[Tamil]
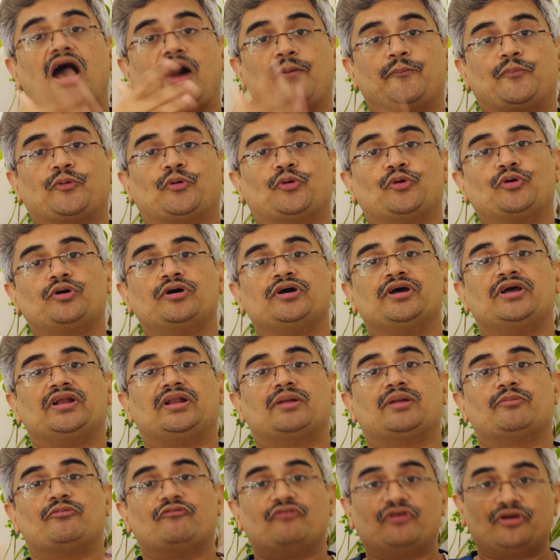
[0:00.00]
அப்போது
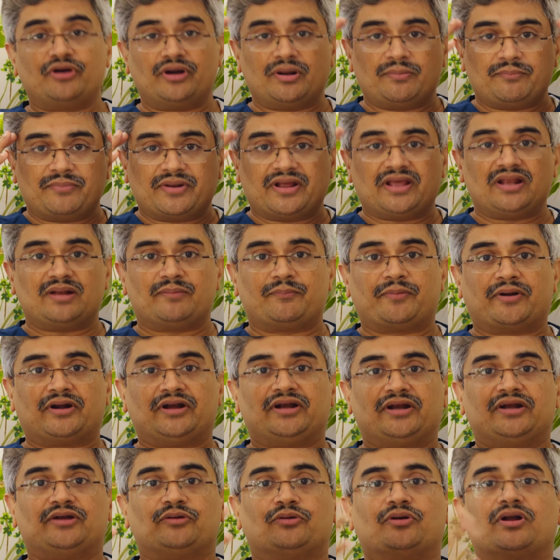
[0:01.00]
நம்ம வெறும் பிரெயினை
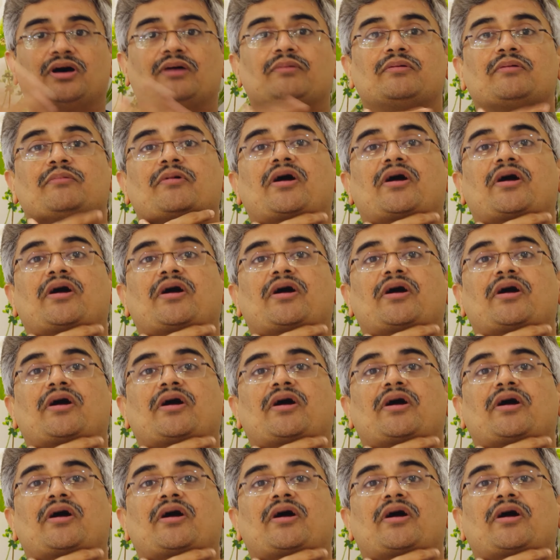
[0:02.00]
பண்ணிட்டோன்னா